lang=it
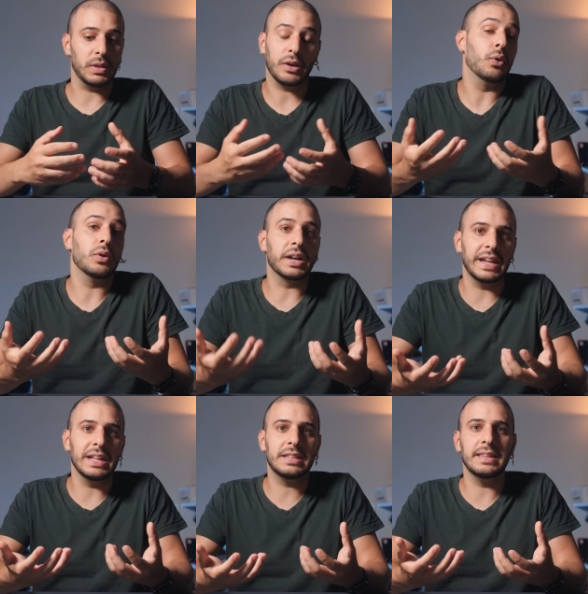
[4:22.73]

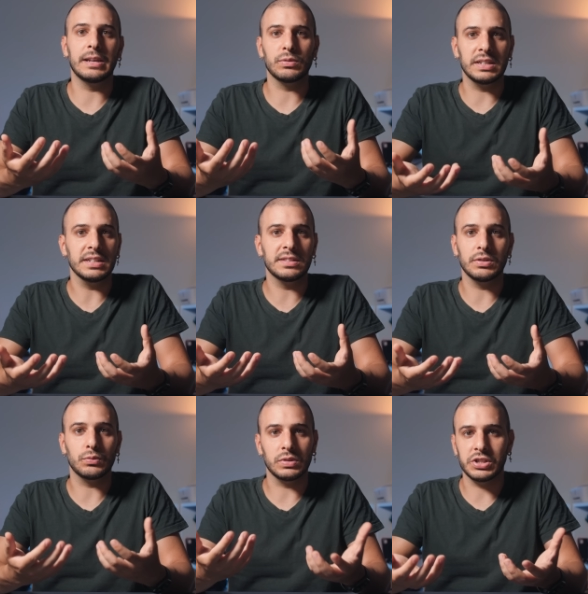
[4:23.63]
concreti nell'utilizzo
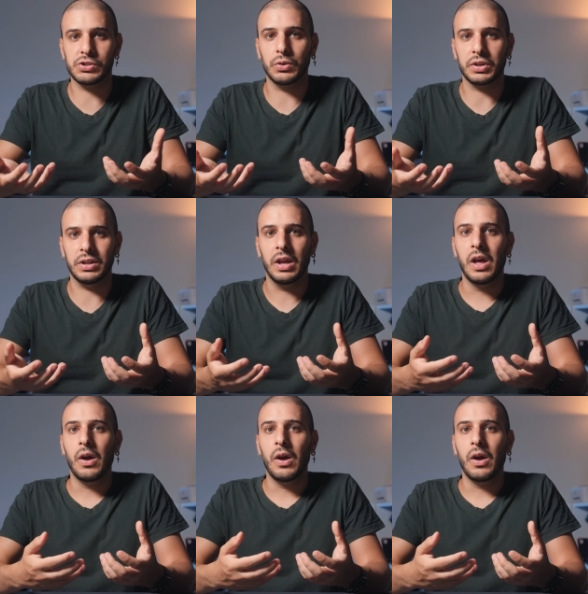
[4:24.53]
di tutti i giorni